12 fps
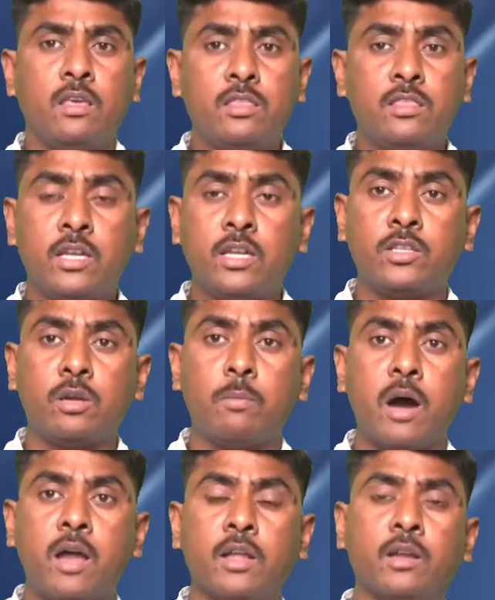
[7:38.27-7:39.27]
ఇద్దరిద్దరు
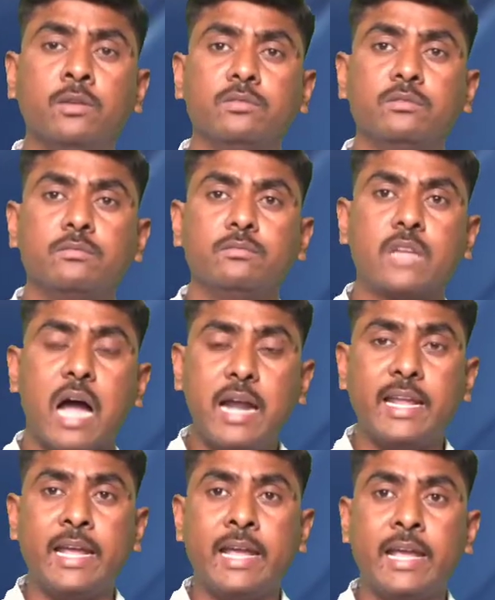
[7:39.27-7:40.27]
భార్యలు అంటే